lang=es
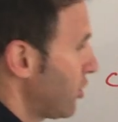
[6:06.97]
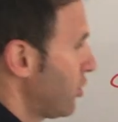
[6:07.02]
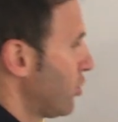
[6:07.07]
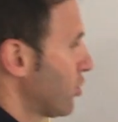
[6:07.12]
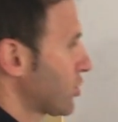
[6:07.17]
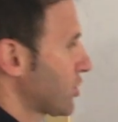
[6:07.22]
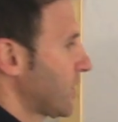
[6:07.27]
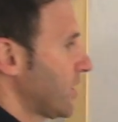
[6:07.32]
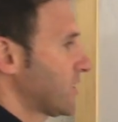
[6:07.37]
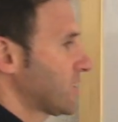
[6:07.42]

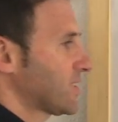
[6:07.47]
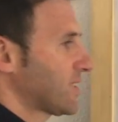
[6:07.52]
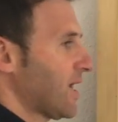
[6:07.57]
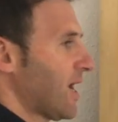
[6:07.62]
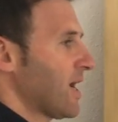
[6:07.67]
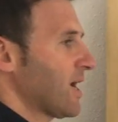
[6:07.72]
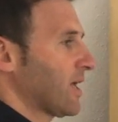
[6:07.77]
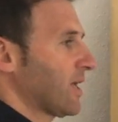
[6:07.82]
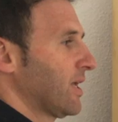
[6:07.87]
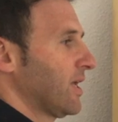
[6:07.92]
los que
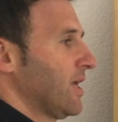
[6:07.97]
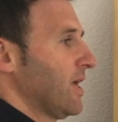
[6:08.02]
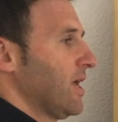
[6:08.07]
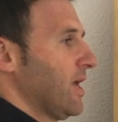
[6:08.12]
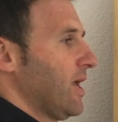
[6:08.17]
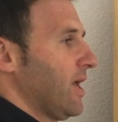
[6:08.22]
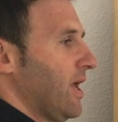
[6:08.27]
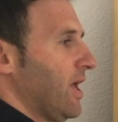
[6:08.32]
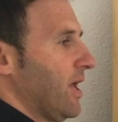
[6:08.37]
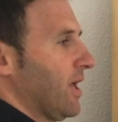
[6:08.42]
están
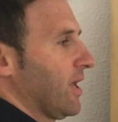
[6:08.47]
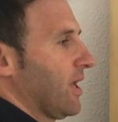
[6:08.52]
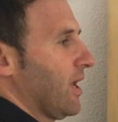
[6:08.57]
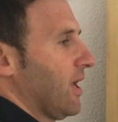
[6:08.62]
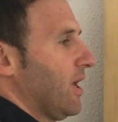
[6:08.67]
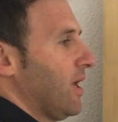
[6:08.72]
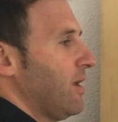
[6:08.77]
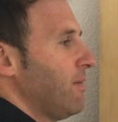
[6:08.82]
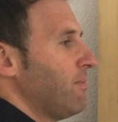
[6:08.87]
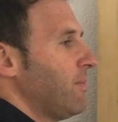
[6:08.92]
en
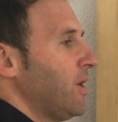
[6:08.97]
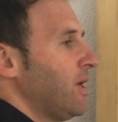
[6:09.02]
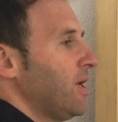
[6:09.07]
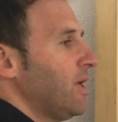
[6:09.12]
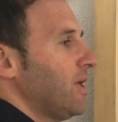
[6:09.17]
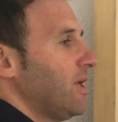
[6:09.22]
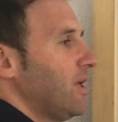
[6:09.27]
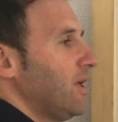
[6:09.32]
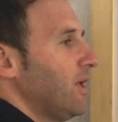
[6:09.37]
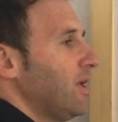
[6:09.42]

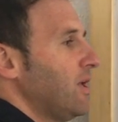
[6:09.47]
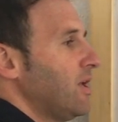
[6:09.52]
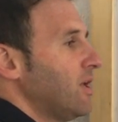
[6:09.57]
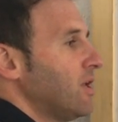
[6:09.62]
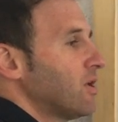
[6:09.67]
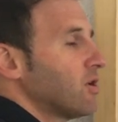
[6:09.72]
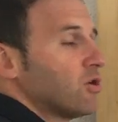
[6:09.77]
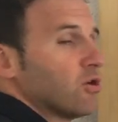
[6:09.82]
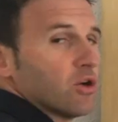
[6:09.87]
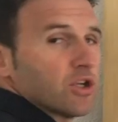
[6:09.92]
M
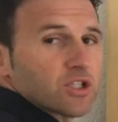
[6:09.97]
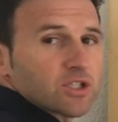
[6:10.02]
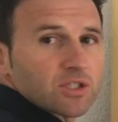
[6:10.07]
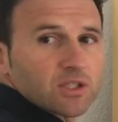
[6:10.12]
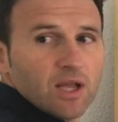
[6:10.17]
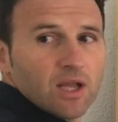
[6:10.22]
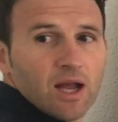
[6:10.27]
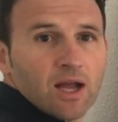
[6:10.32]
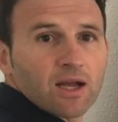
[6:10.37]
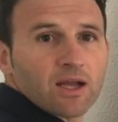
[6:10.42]
y no
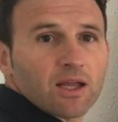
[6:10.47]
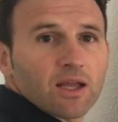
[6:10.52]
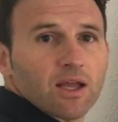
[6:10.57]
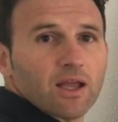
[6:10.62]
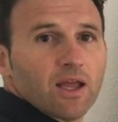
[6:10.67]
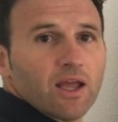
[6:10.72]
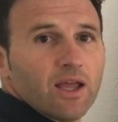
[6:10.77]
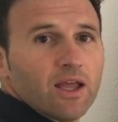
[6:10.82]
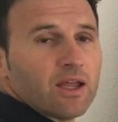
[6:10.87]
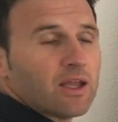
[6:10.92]
están
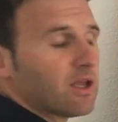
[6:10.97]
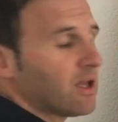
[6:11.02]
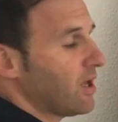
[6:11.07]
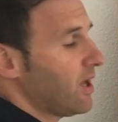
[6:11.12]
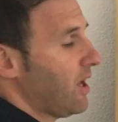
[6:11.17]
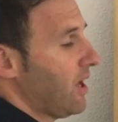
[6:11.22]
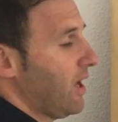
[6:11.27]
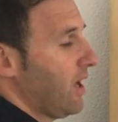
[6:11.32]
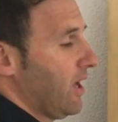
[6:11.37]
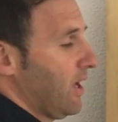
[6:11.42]
en
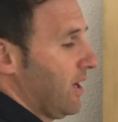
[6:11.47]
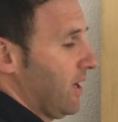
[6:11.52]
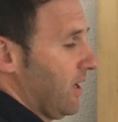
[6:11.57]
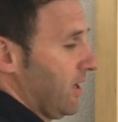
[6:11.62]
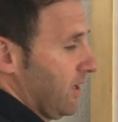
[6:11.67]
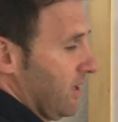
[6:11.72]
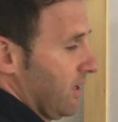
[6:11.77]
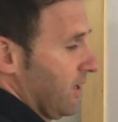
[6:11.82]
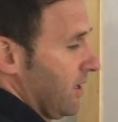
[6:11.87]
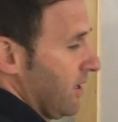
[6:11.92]

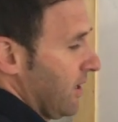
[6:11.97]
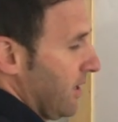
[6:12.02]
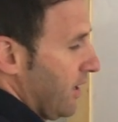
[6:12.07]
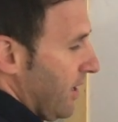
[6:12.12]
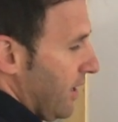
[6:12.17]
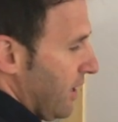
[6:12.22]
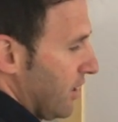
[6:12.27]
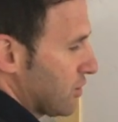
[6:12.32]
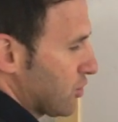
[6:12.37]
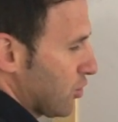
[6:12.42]
L.
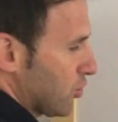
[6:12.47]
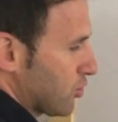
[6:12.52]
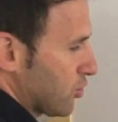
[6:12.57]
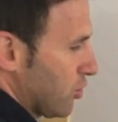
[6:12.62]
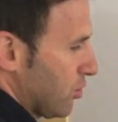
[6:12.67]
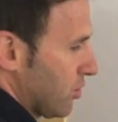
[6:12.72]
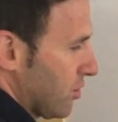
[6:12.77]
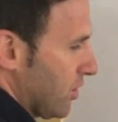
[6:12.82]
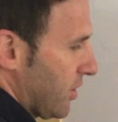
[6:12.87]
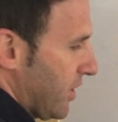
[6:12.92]
Esos
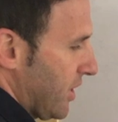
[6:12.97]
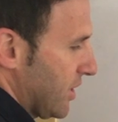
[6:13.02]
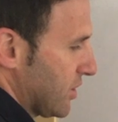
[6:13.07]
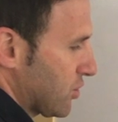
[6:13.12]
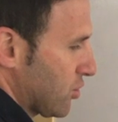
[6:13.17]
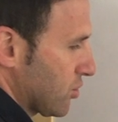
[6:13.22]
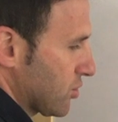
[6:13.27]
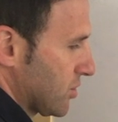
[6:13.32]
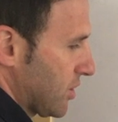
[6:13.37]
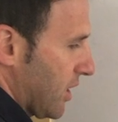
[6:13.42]
son
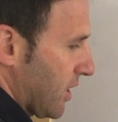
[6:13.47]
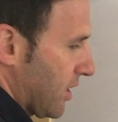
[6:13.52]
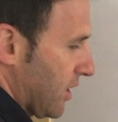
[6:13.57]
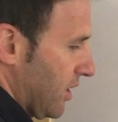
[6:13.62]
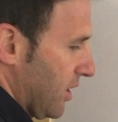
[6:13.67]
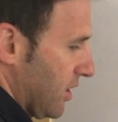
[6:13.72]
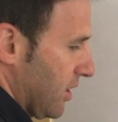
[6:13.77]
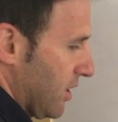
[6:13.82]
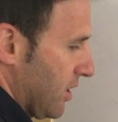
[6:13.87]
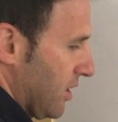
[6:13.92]
estos de
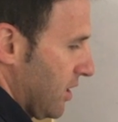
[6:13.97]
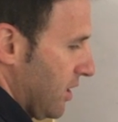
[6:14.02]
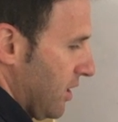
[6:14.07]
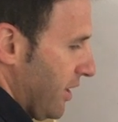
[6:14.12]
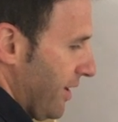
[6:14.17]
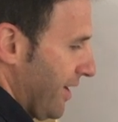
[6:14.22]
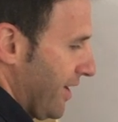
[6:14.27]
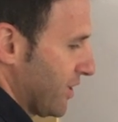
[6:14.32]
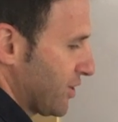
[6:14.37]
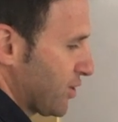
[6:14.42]
aquí.
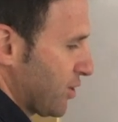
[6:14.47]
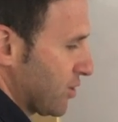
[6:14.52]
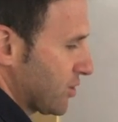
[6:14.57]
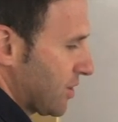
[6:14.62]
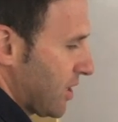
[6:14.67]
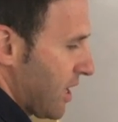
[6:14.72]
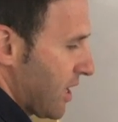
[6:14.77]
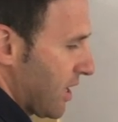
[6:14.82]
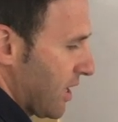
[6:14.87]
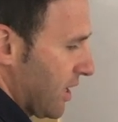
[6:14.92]
Estos
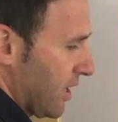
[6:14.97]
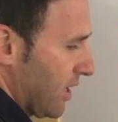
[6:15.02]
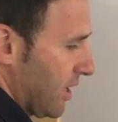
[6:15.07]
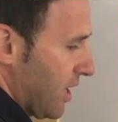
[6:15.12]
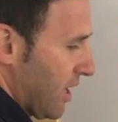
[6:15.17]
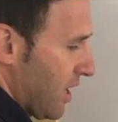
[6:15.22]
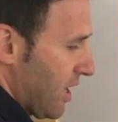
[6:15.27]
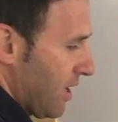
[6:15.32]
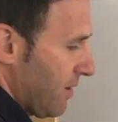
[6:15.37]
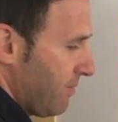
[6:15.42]
están
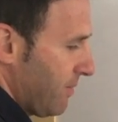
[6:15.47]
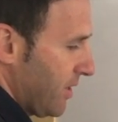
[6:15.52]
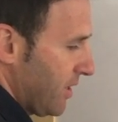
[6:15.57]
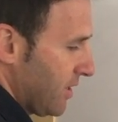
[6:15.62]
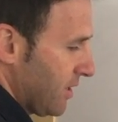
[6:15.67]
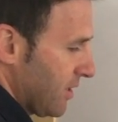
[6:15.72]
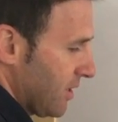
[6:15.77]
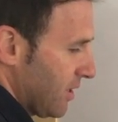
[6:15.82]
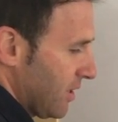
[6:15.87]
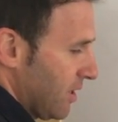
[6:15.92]
en
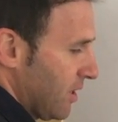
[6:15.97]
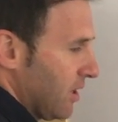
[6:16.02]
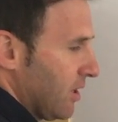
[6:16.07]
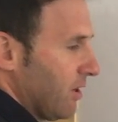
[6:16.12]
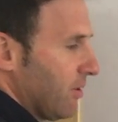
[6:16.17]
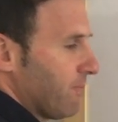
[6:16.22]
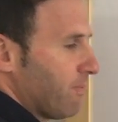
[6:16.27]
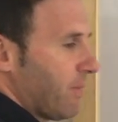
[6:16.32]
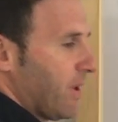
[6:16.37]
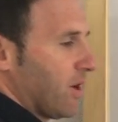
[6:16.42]
M,
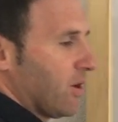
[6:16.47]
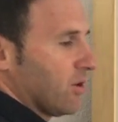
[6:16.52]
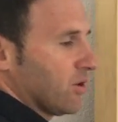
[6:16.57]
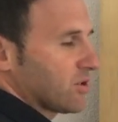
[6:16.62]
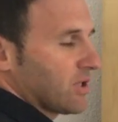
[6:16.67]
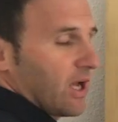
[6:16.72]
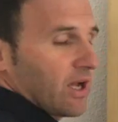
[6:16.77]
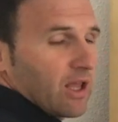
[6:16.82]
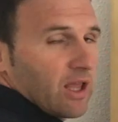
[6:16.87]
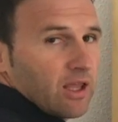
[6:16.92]
pero no
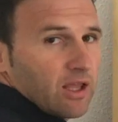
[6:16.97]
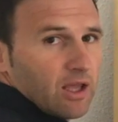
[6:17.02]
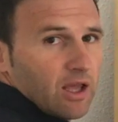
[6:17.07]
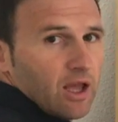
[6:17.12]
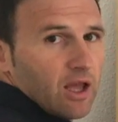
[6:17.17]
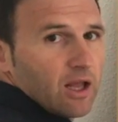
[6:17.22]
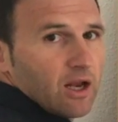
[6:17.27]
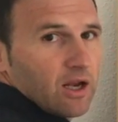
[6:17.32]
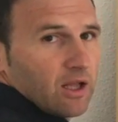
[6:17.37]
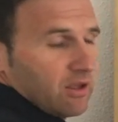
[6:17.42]
están en
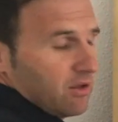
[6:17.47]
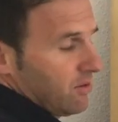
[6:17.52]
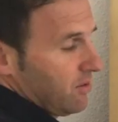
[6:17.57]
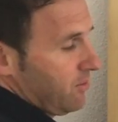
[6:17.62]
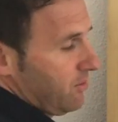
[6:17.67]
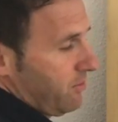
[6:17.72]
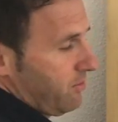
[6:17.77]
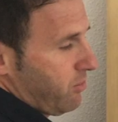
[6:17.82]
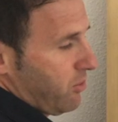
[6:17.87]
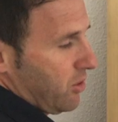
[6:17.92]
L,
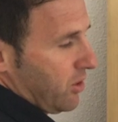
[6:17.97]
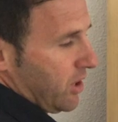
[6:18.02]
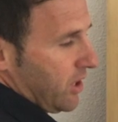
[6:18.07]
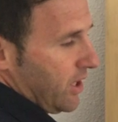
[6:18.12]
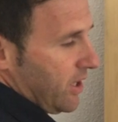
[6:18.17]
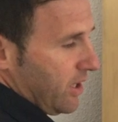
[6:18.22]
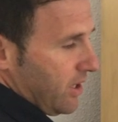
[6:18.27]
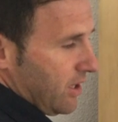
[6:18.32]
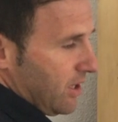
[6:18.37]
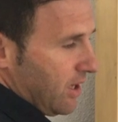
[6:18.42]

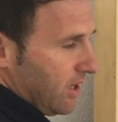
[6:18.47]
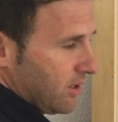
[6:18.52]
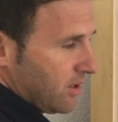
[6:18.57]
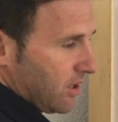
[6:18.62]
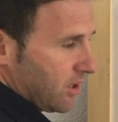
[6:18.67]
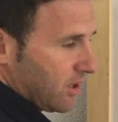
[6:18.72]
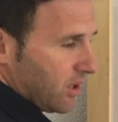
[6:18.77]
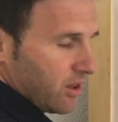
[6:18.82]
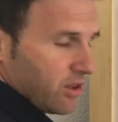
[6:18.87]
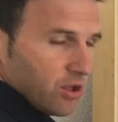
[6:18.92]
porque la
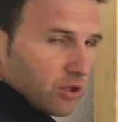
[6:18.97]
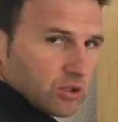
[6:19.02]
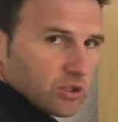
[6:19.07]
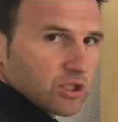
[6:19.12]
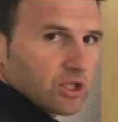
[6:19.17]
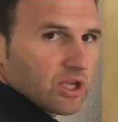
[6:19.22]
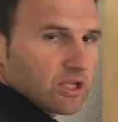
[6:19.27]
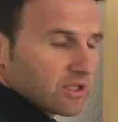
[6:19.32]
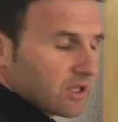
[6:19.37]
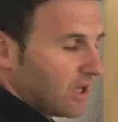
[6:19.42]
intersección
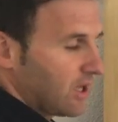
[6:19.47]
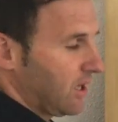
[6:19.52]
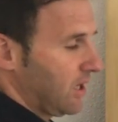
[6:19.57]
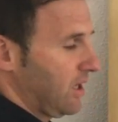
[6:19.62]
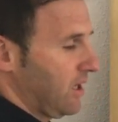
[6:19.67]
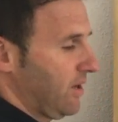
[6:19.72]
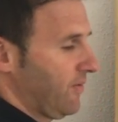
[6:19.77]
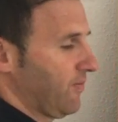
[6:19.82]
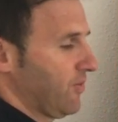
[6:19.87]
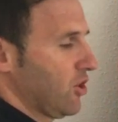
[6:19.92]
sí está en
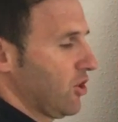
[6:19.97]
L.